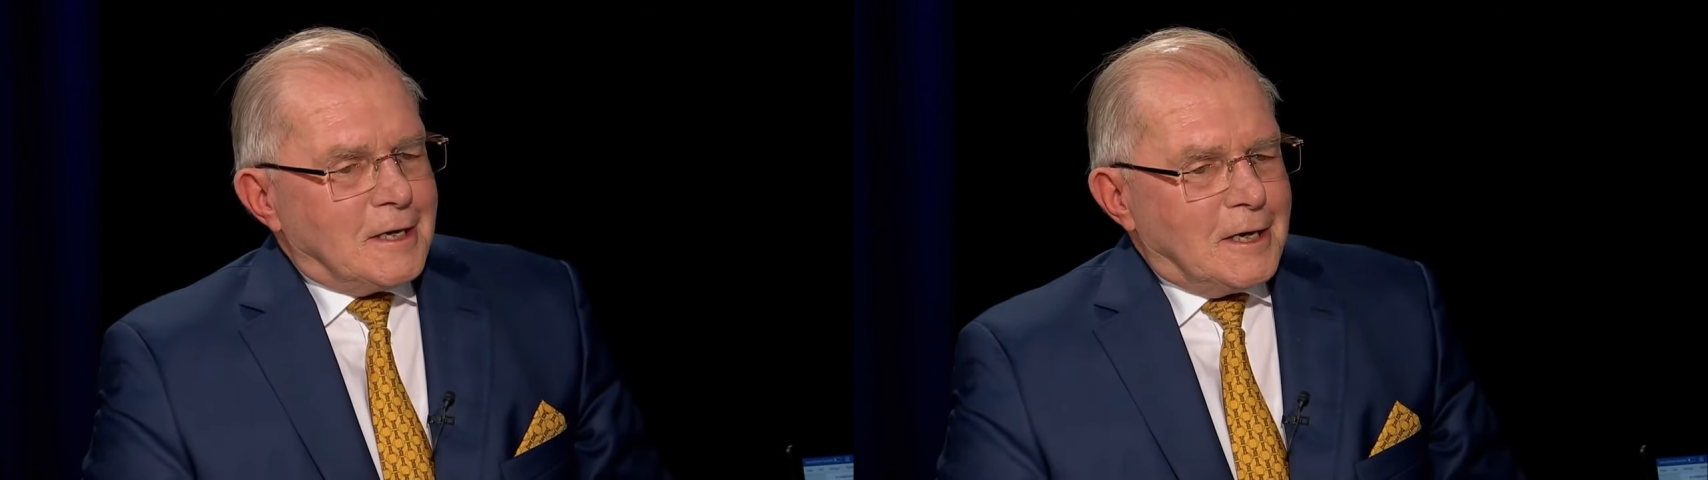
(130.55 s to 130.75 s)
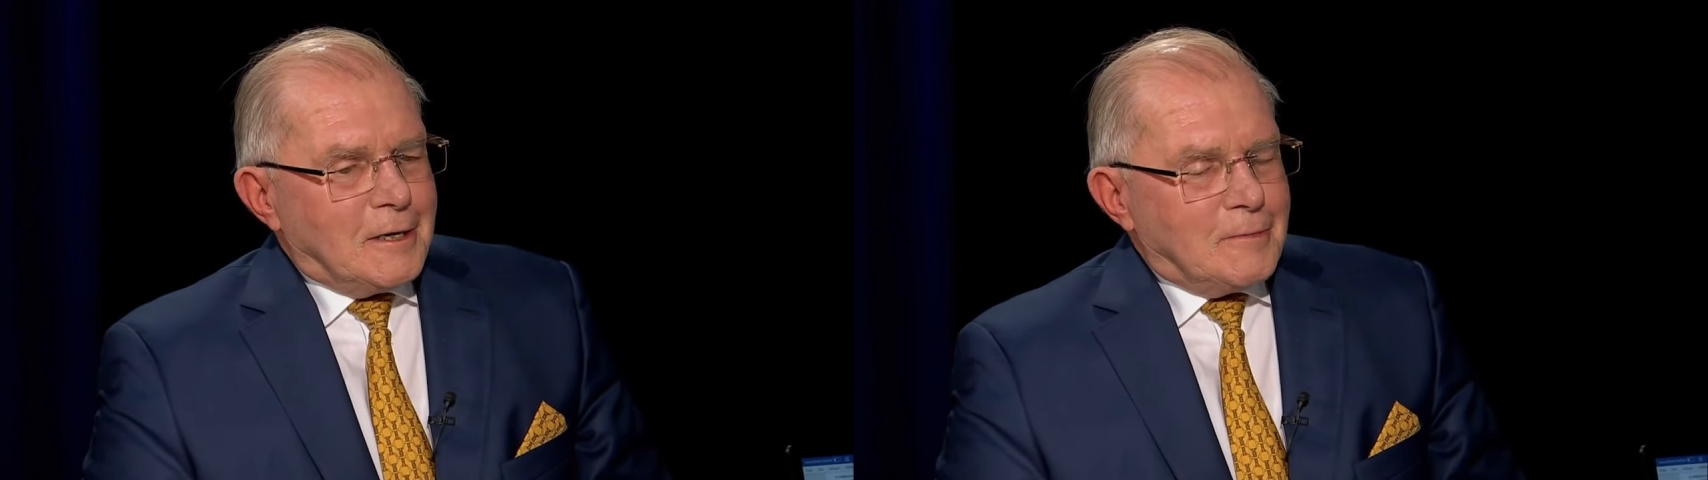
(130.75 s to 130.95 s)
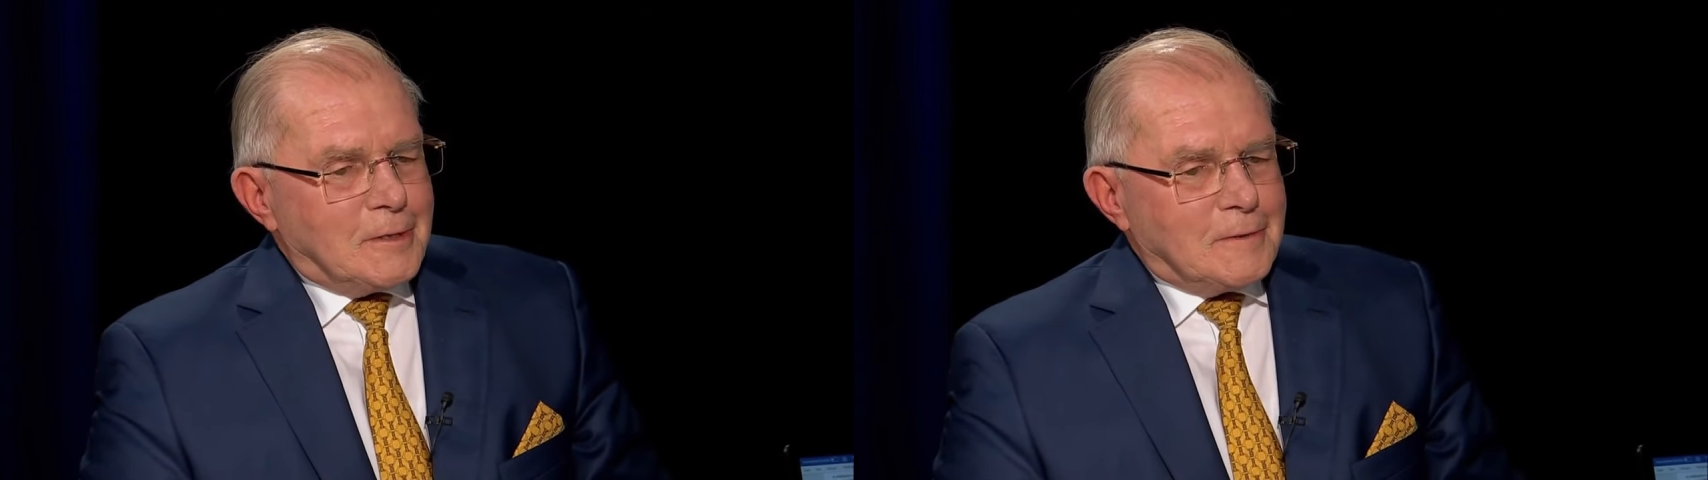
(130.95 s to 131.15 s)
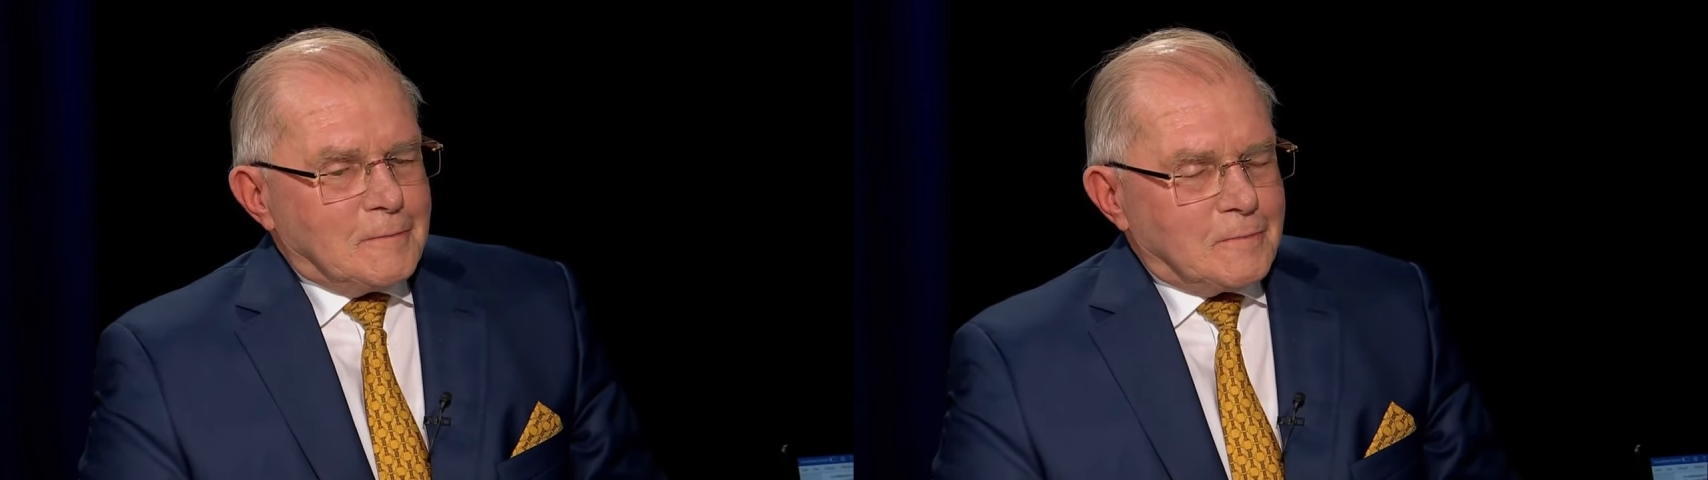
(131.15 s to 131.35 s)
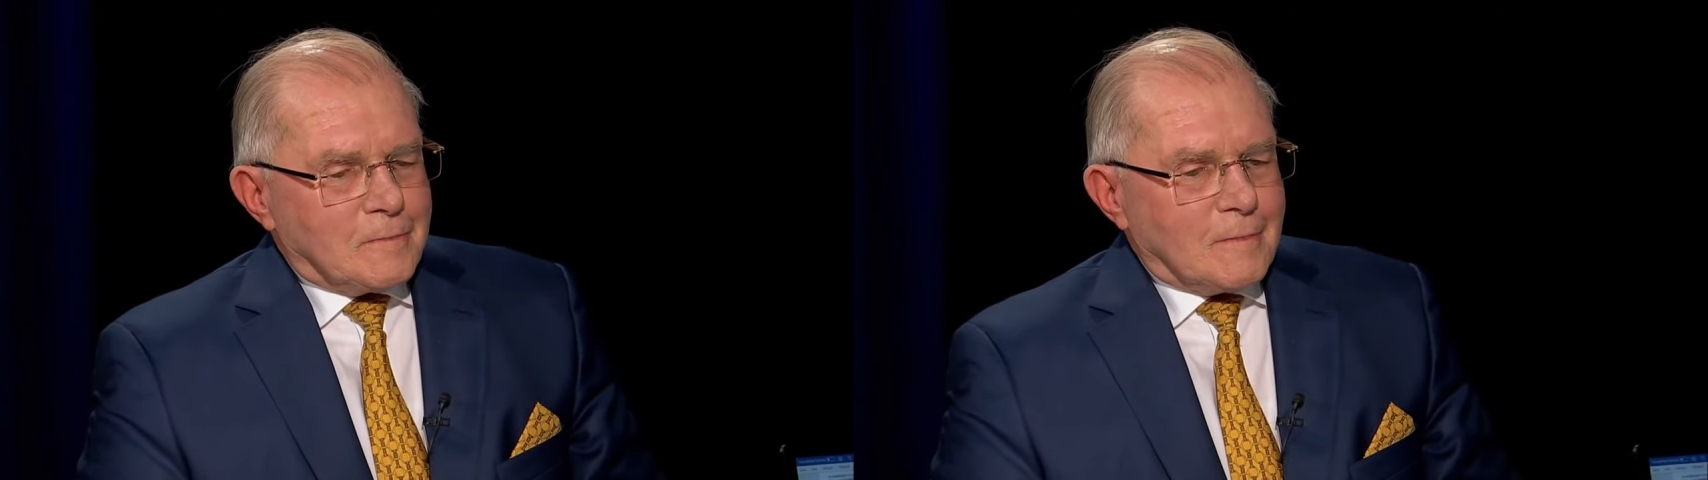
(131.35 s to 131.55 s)
Aber
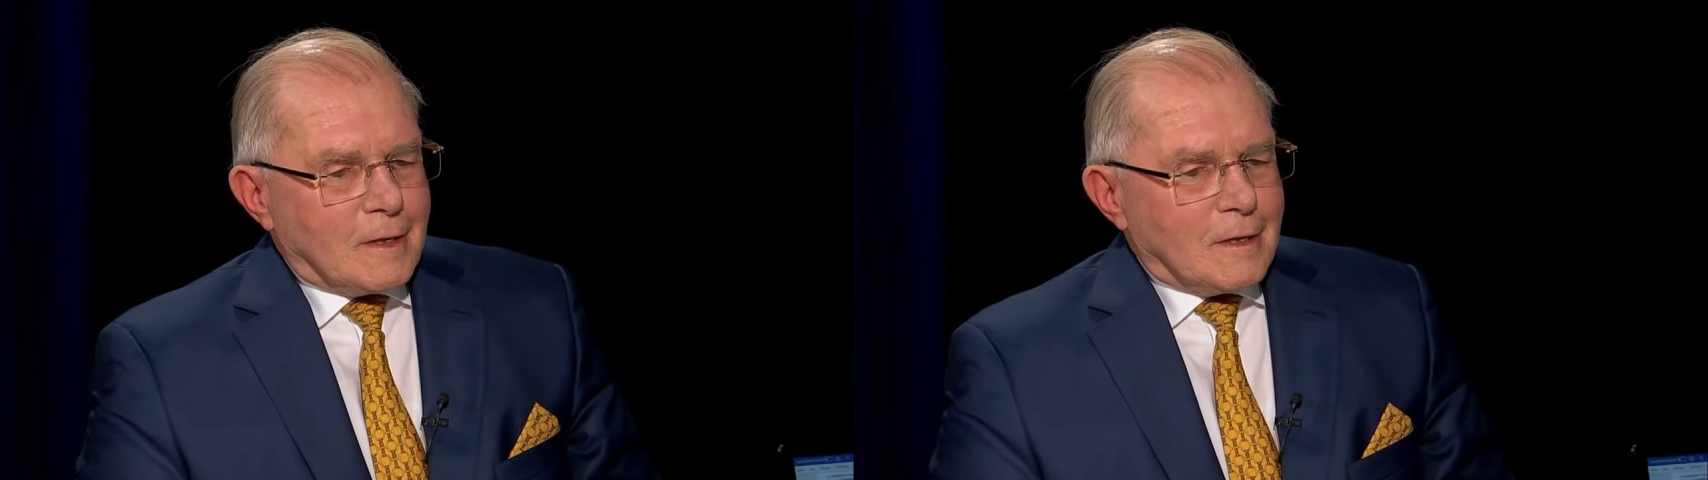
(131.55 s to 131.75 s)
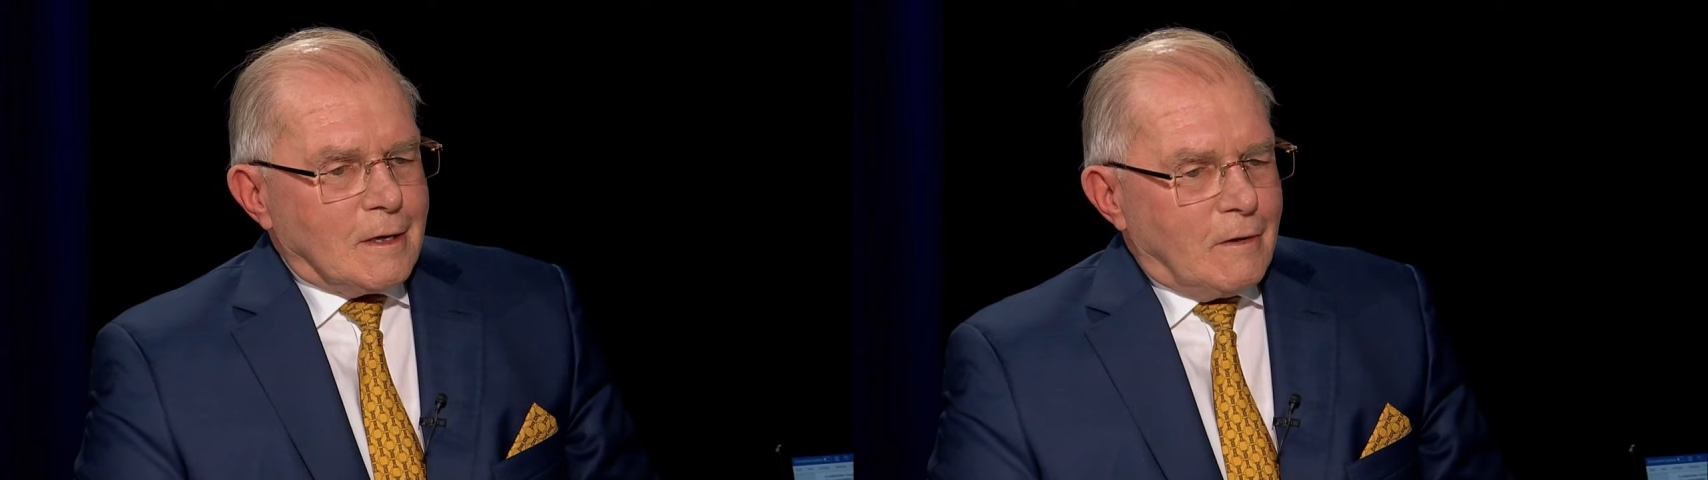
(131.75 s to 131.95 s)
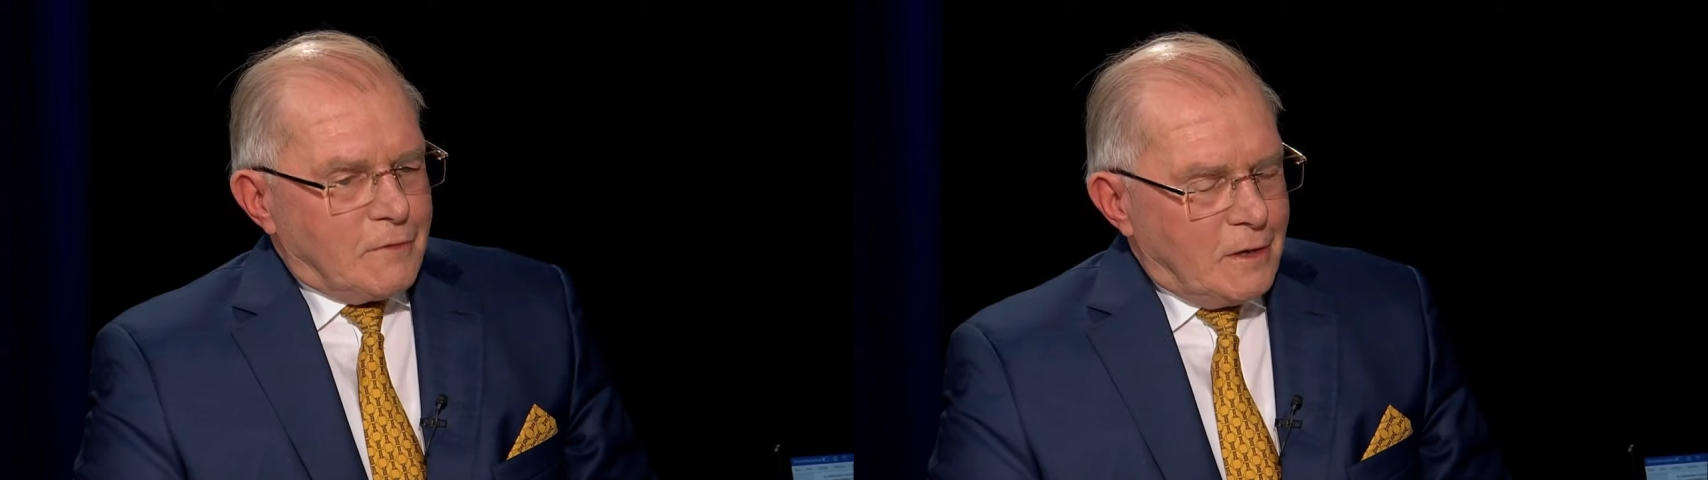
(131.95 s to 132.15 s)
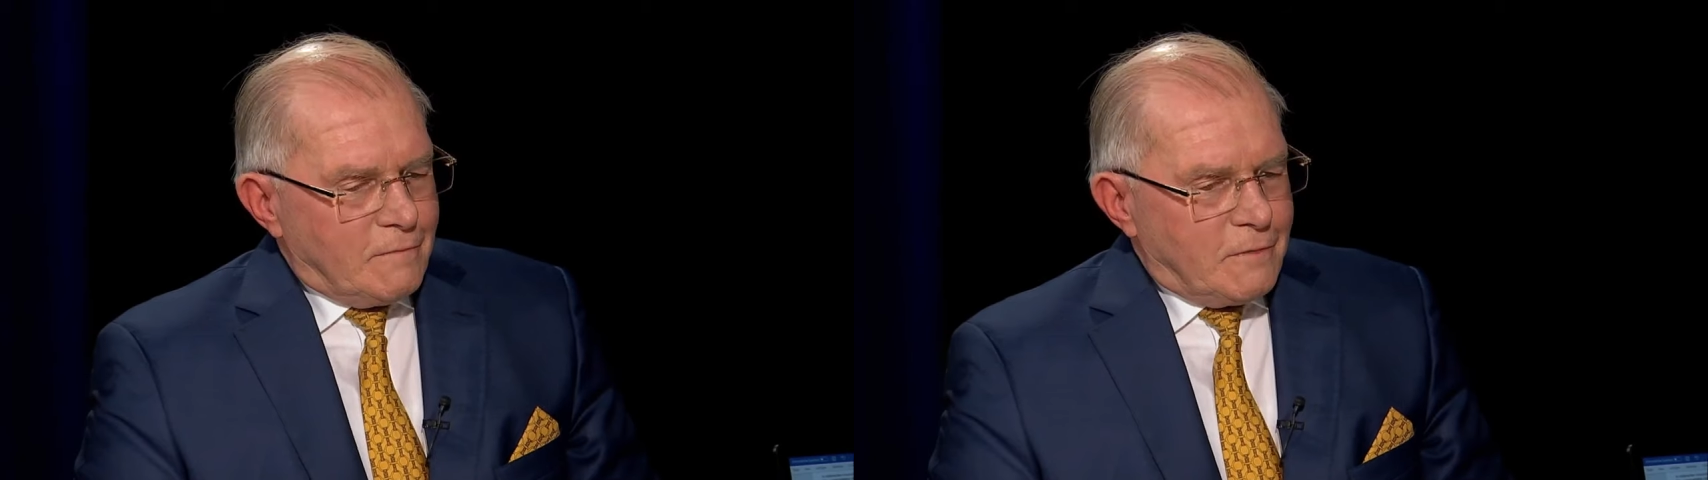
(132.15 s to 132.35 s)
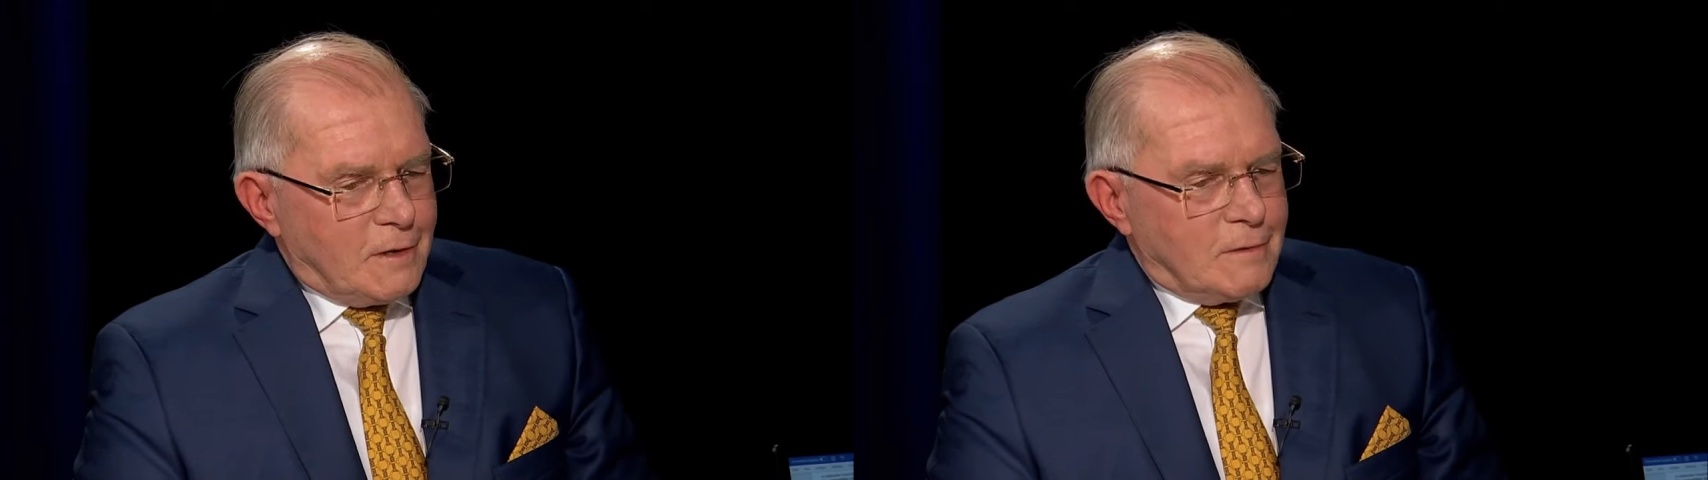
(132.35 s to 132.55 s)
ähm, auf
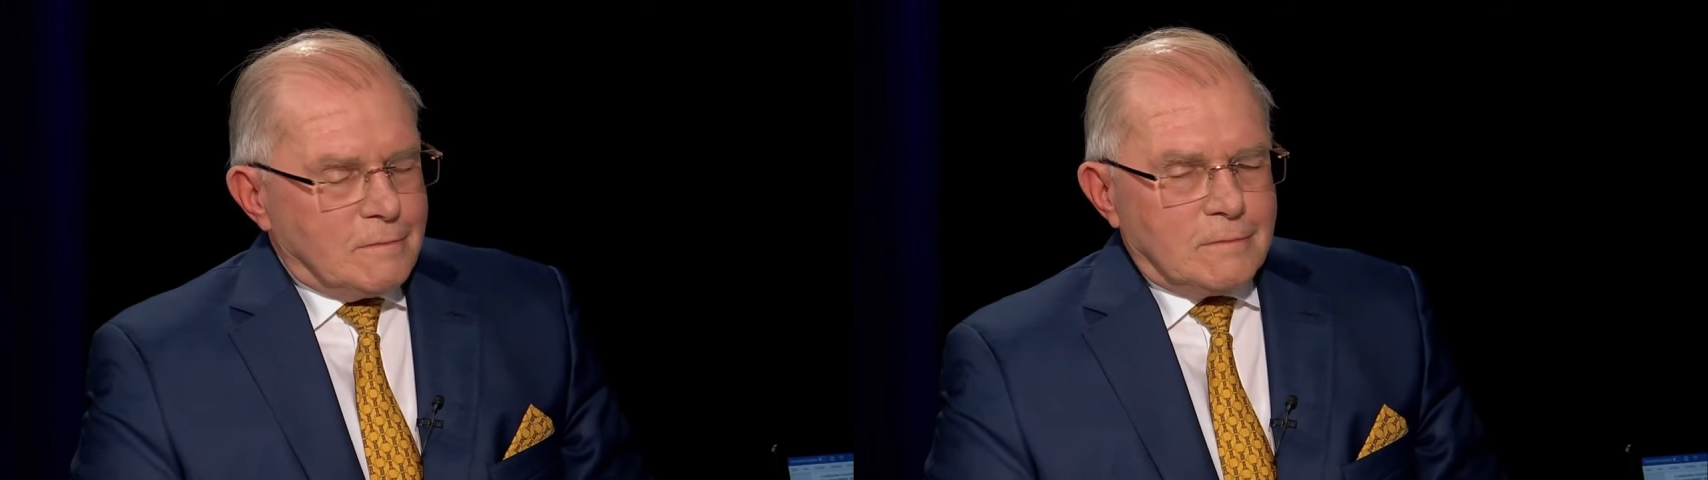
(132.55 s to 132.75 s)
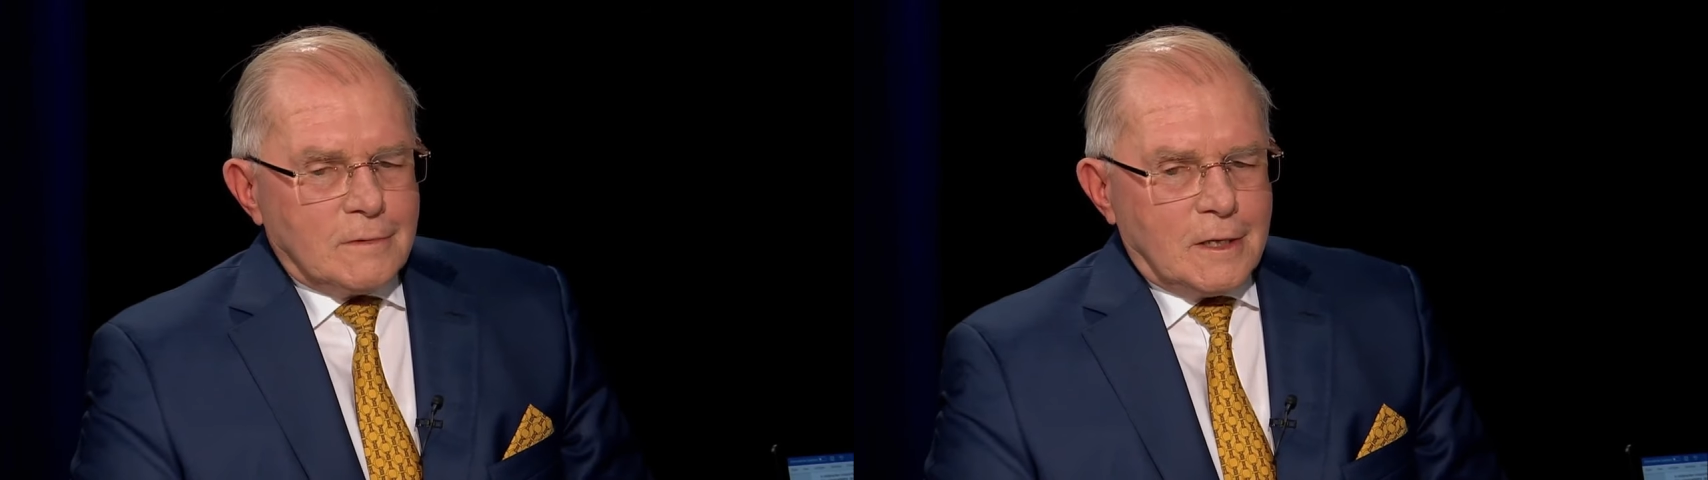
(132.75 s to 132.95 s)
jeden Fall